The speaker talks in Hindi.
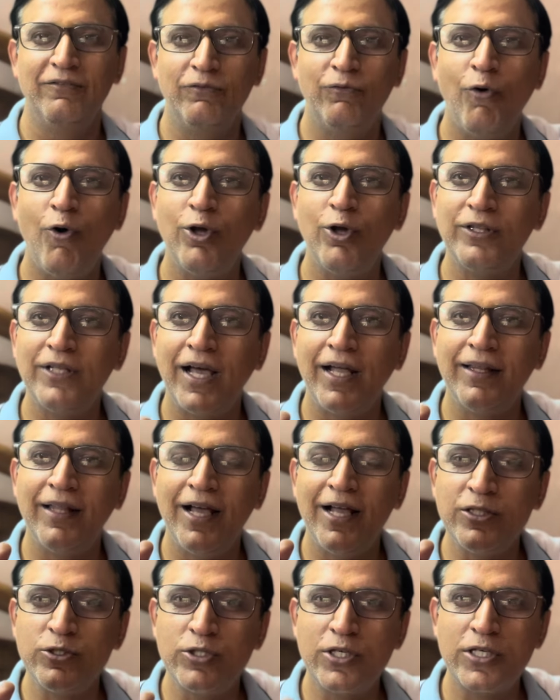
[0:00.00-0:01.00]
वो
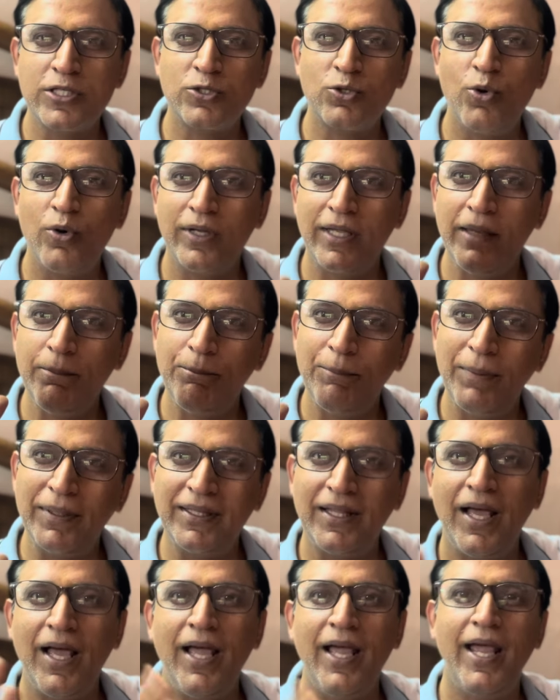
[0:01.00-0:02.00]
दादा जिसको कि
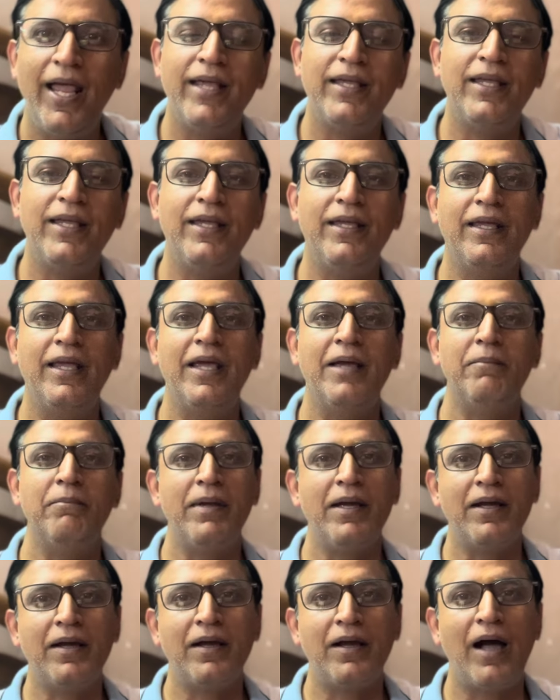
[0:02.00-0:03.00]
पता है कि गेम
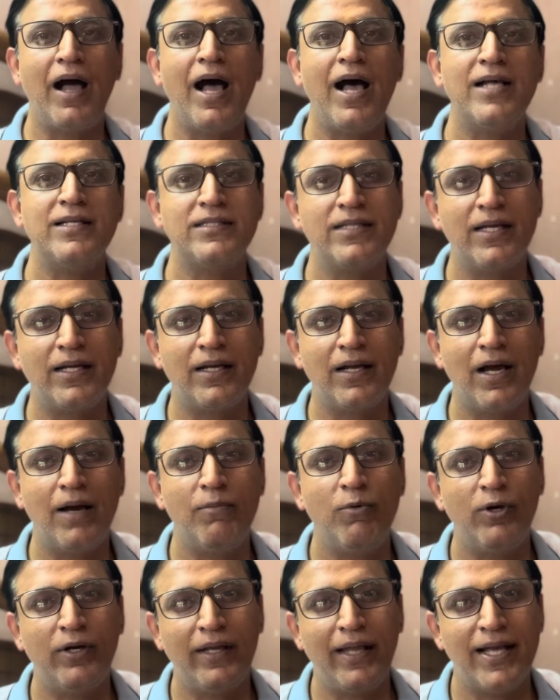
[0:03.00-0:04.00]
में कहाँ से
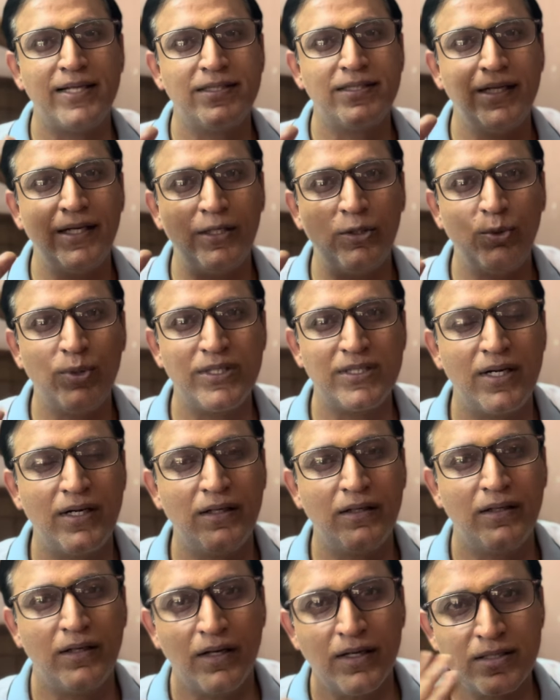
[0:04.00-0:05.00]
कब और कैसे ट्विस्ट
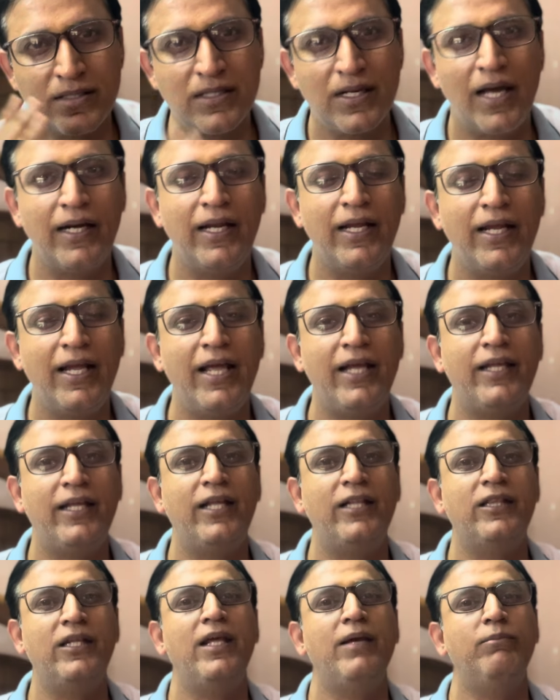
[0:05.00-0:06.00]
एंड टर्न्स लाने हैं
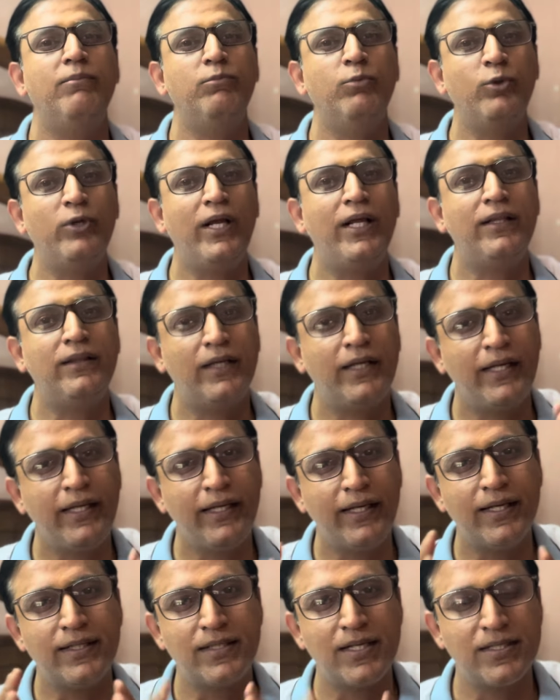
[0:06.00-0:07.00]
कितने बुरे
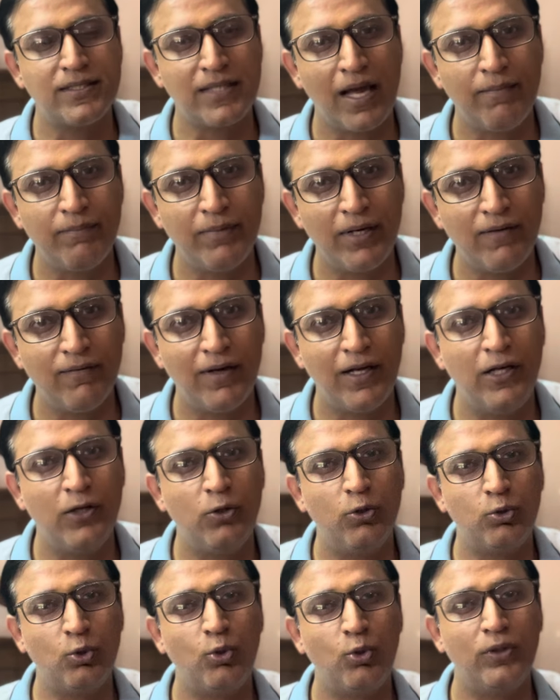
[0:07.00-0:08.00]
तरीके से सामने वाले
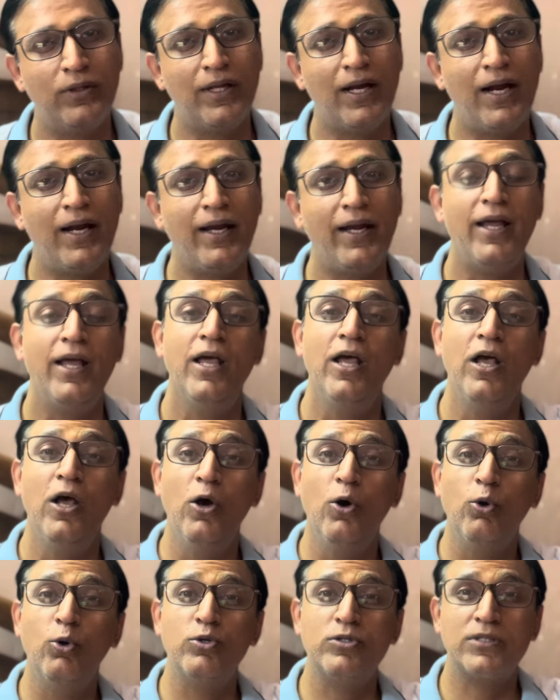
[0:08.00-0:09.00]
को तोड़ना है
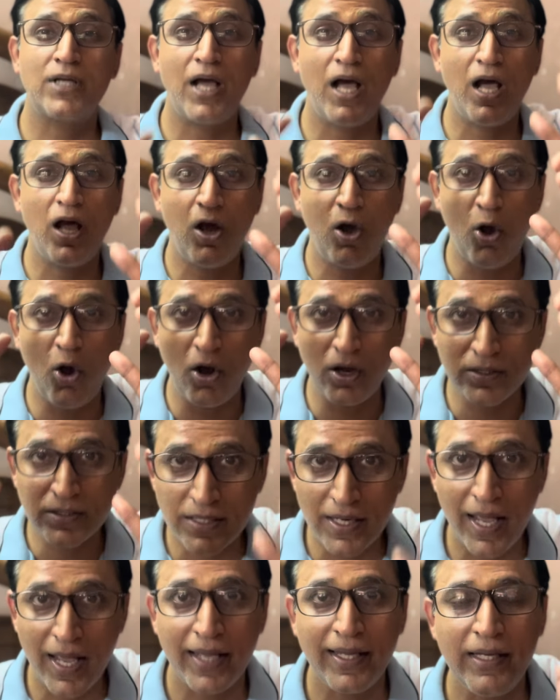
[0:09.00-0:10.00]
उसका
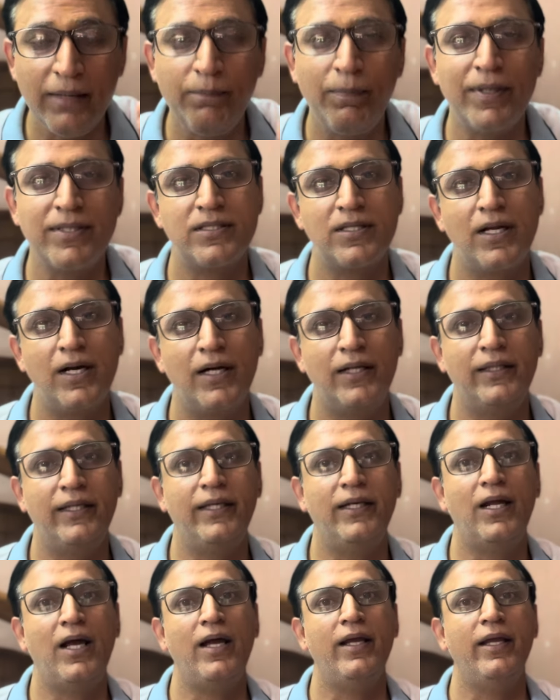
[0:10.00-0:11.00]
हौसला ही पस्त कर
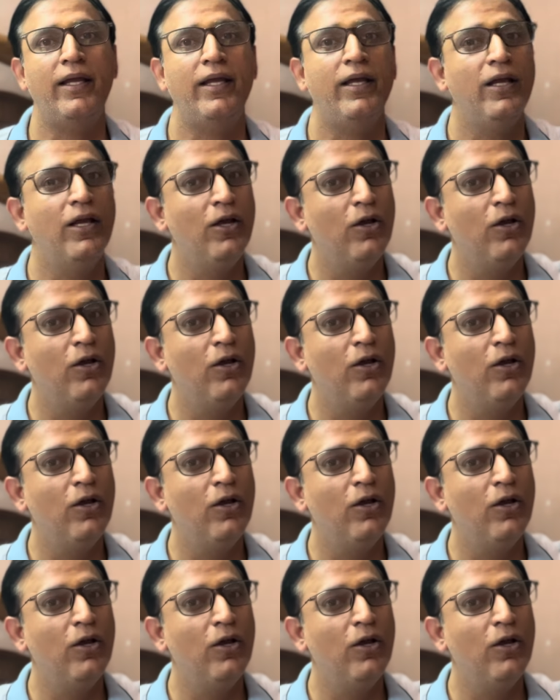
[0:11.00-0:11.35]
देना है